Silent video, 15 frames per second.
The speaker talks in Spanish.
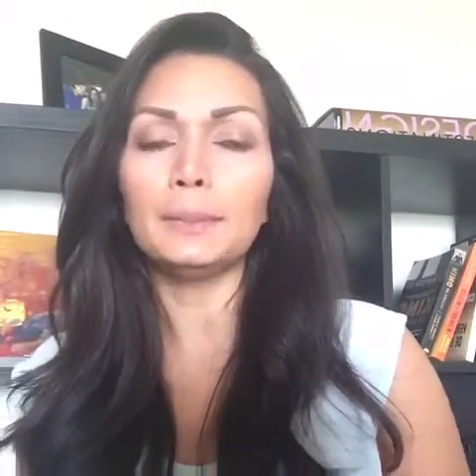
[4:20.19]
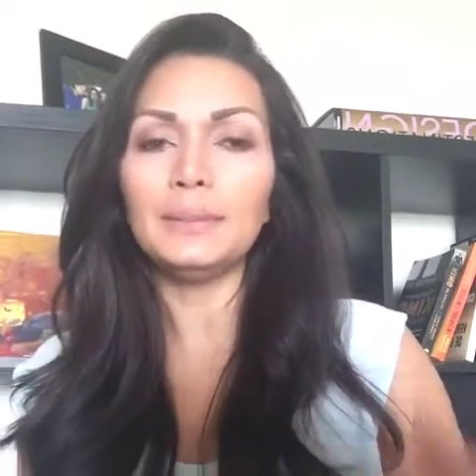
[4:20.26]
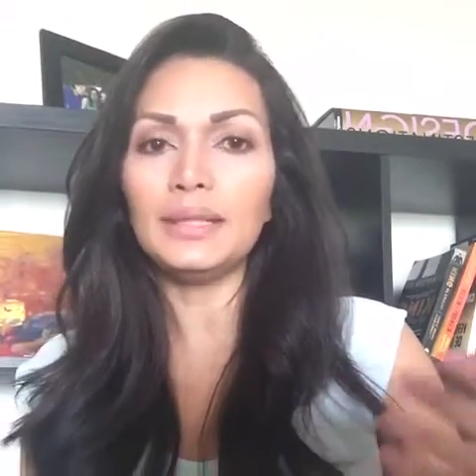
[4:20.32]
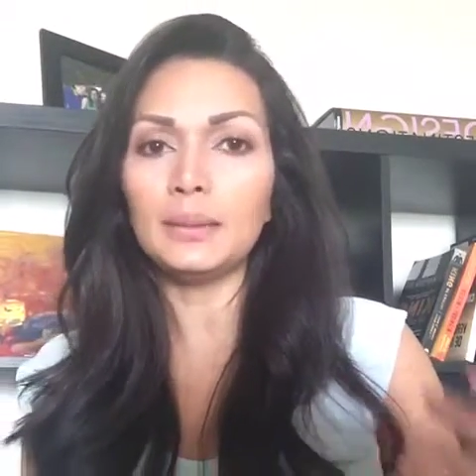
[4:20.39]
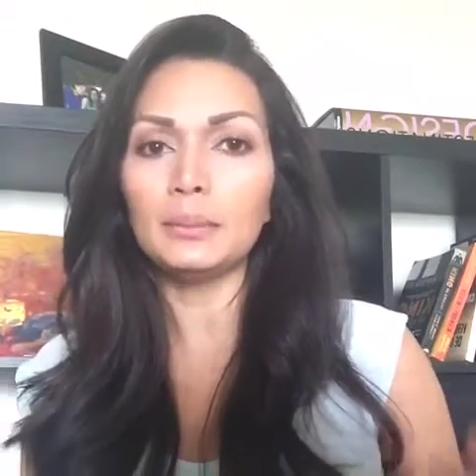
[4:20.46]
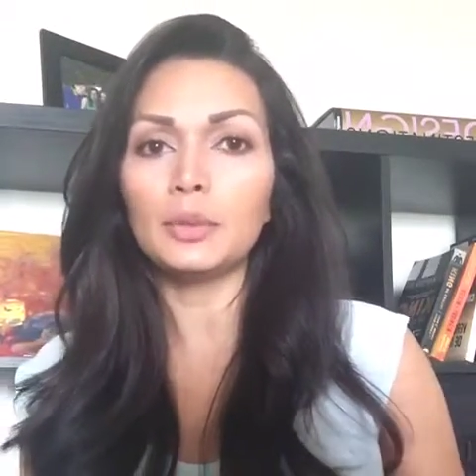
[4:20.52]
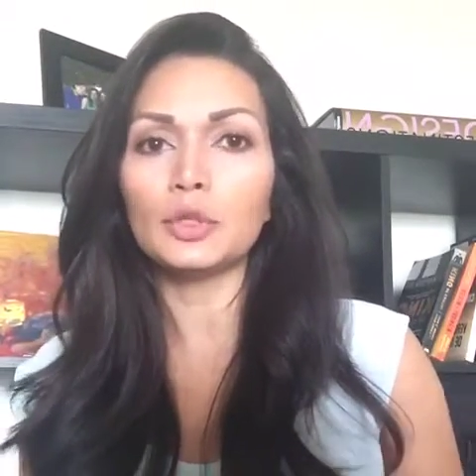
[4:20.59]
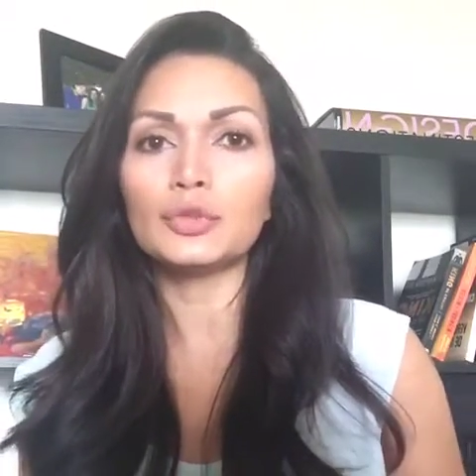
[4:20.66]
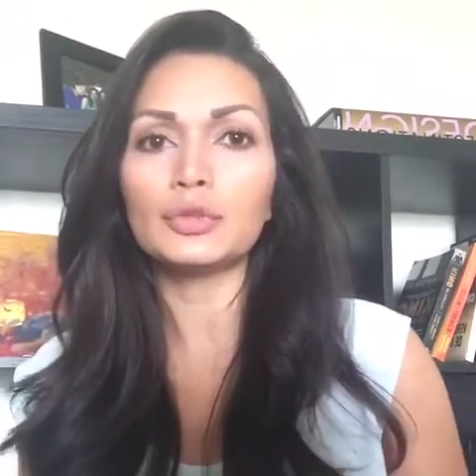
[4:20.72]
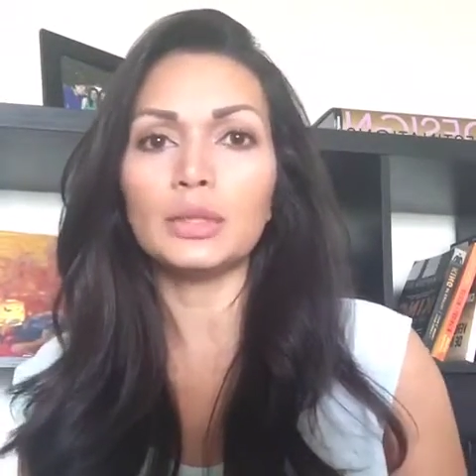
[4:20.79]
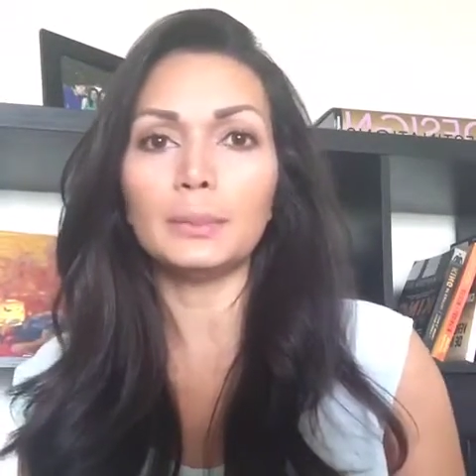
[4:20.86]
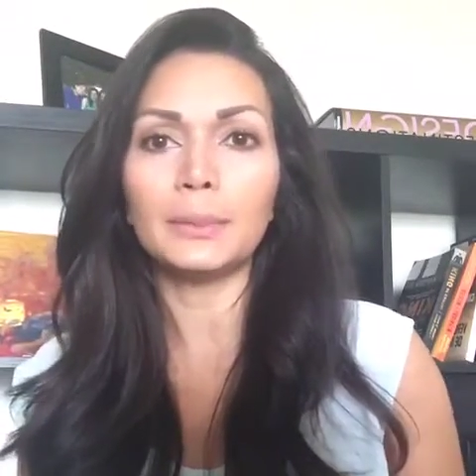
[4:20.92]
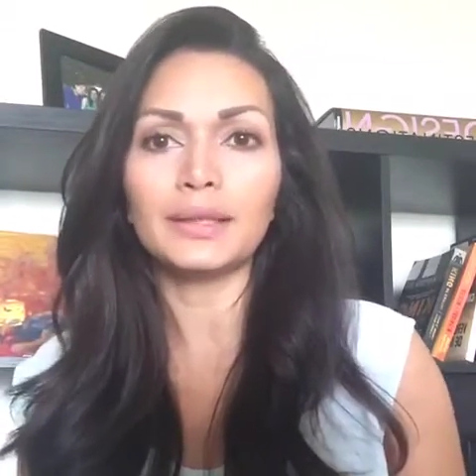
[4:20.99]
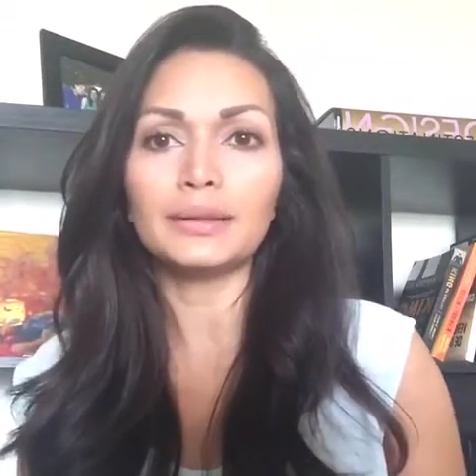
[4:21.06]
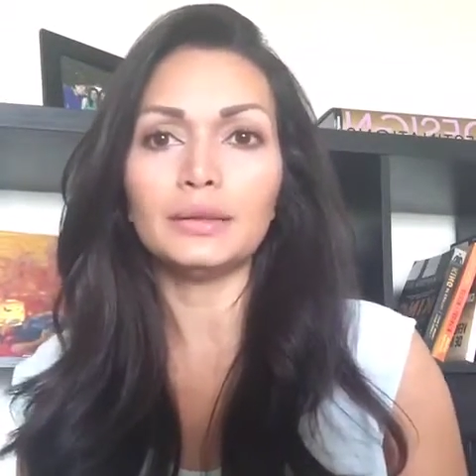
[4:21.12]
miembros
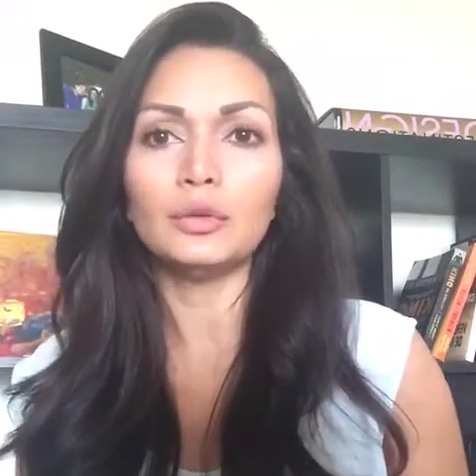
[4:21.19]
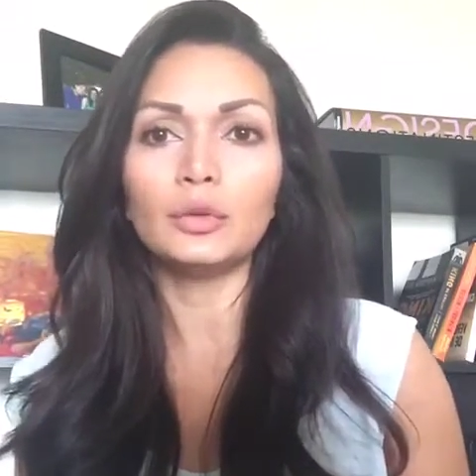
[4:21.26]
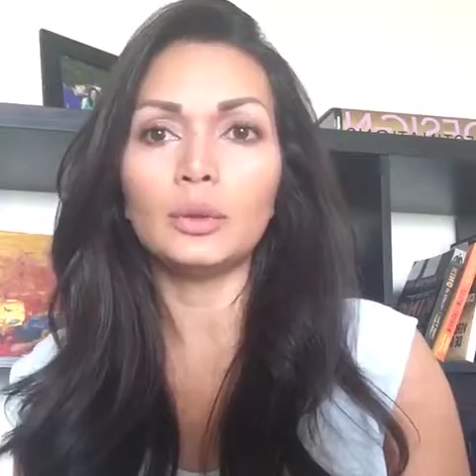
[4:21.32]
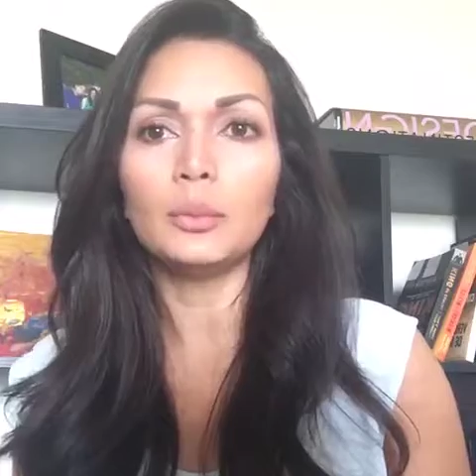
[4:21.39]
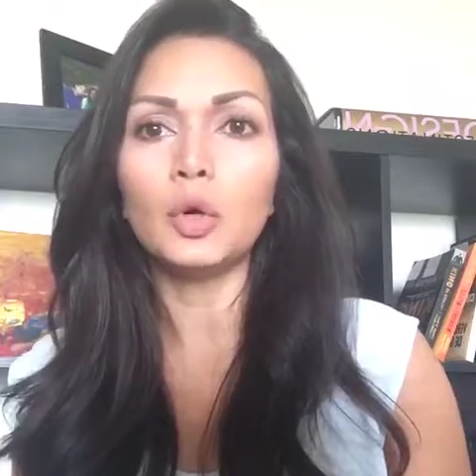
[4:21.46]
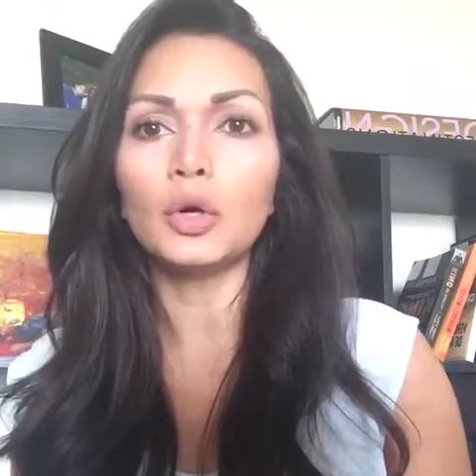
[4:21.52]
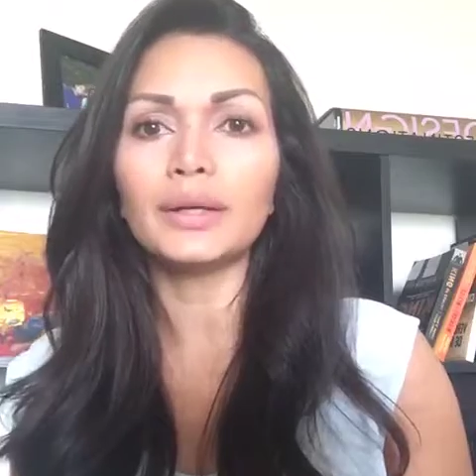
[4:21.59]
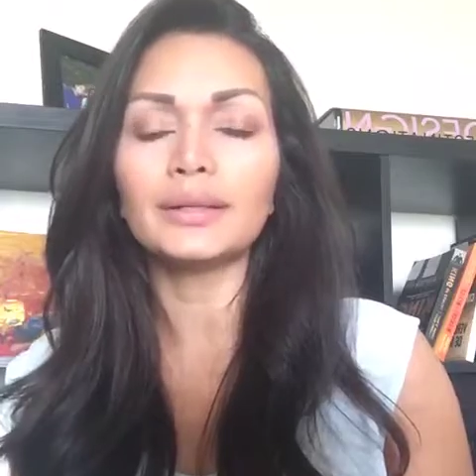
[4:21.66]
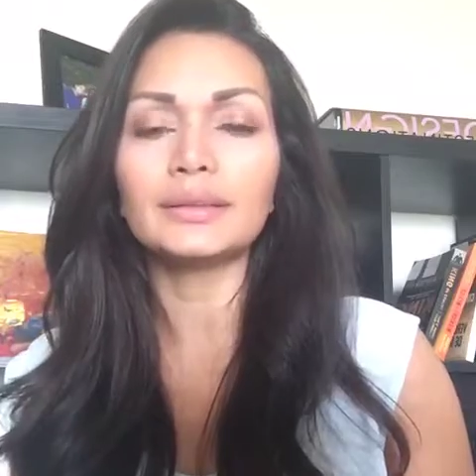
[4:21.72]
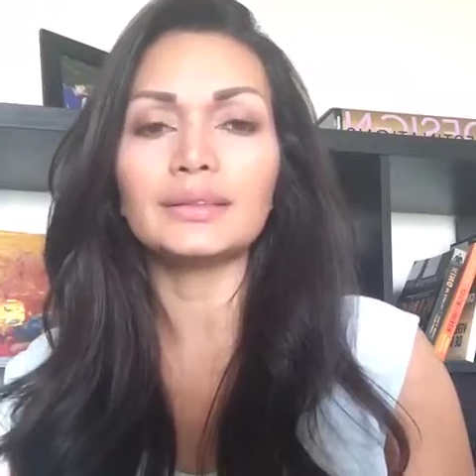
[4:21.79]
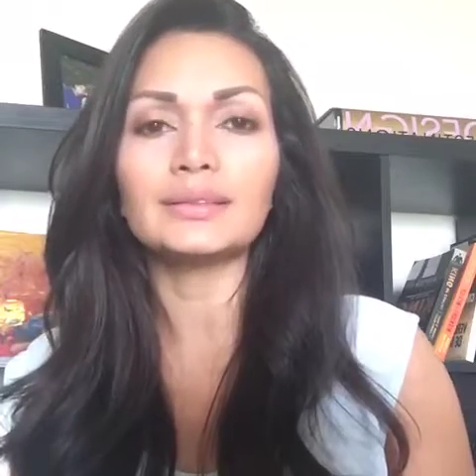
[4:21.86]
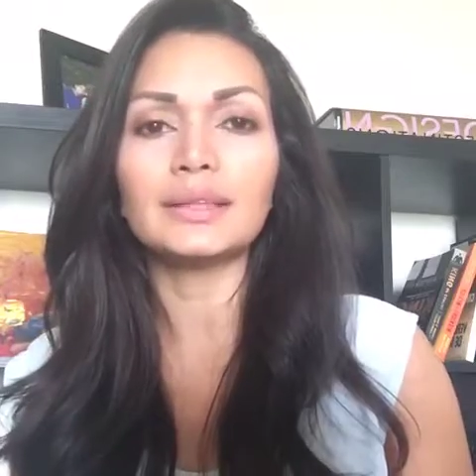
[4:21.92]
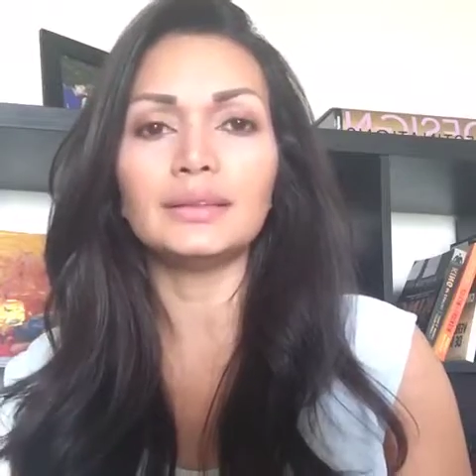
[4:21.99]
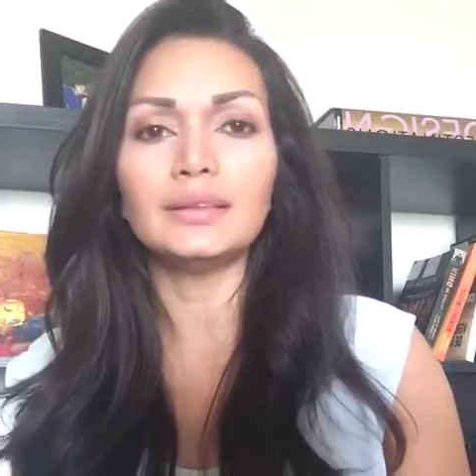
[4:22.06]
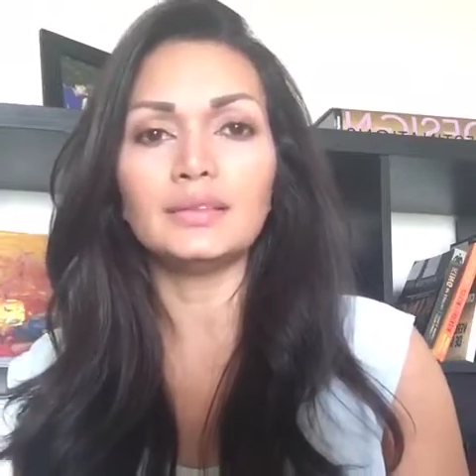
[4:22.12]
del Partido Demócrata
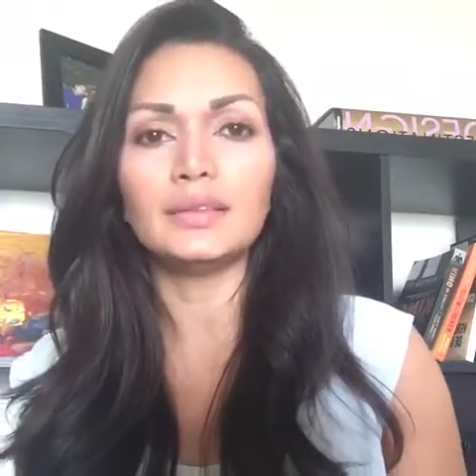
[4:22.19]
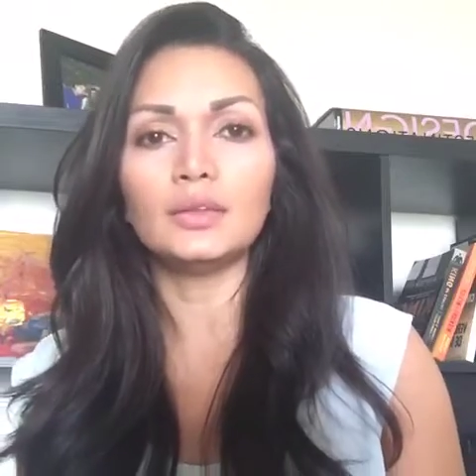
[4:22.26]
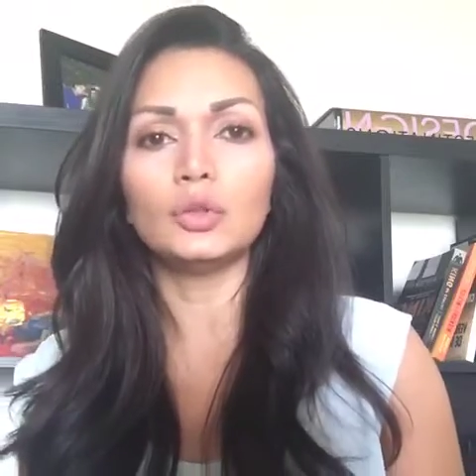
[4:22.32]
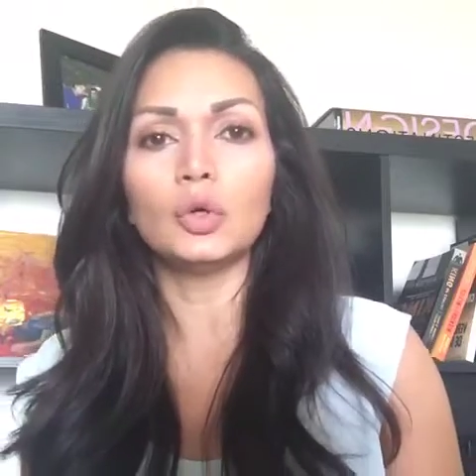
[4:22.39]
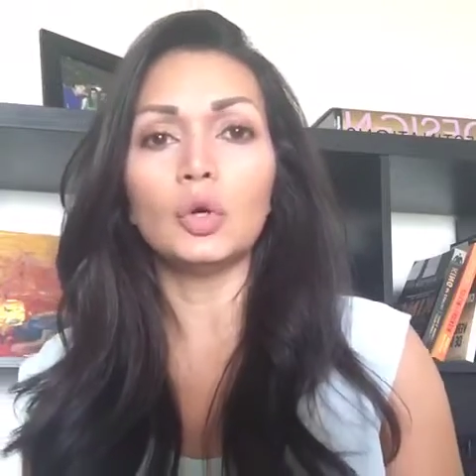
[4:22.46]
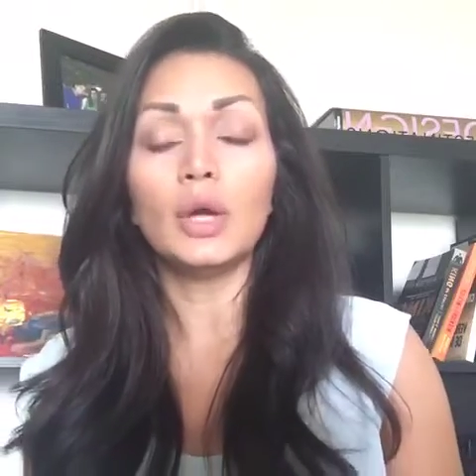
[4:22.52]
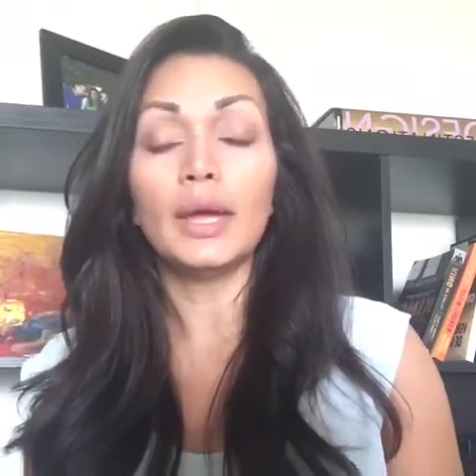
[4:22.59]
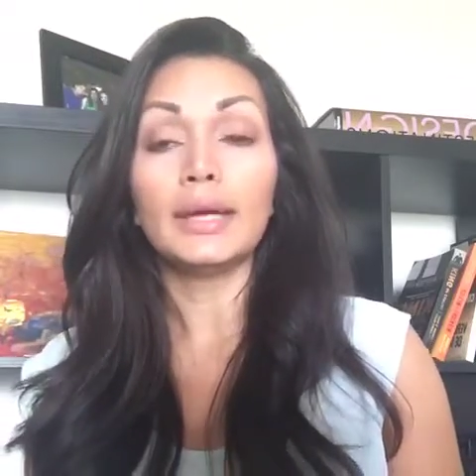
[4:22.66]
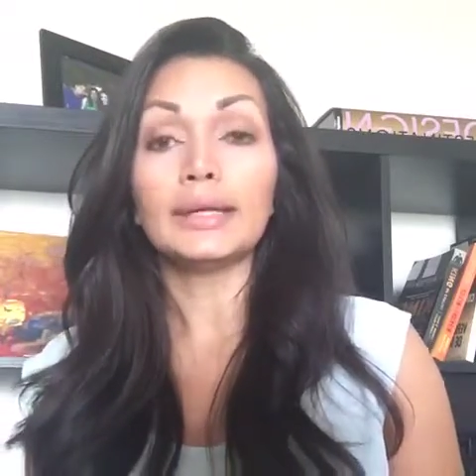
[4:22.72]
están diciendo